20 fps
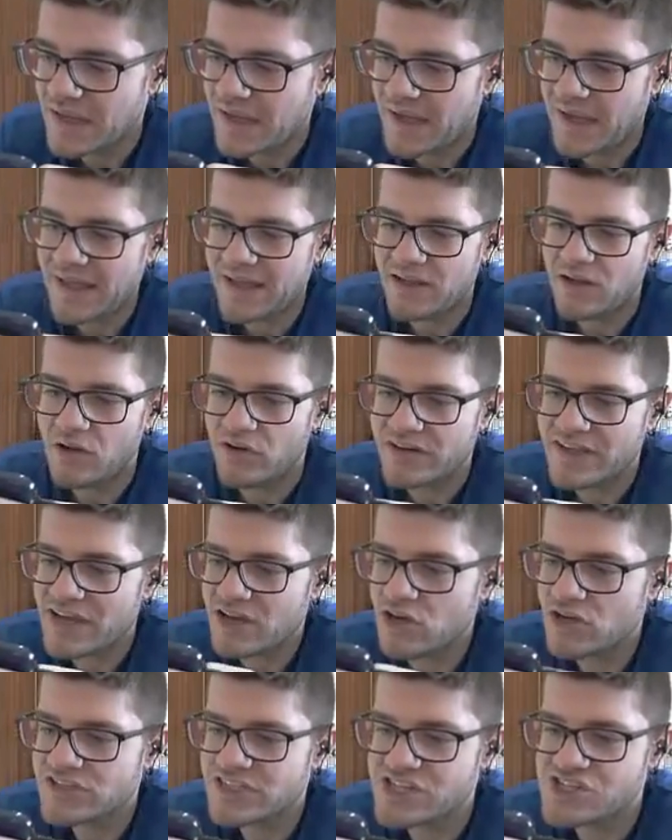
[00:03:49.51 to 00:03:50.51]
Allora, che
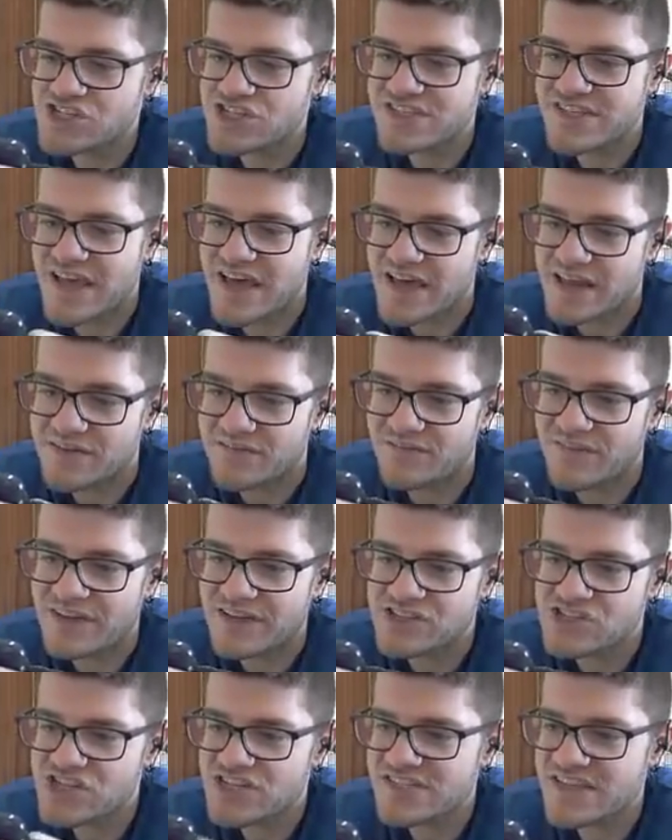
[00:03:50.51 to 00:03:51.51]
cosa ci serve? Ci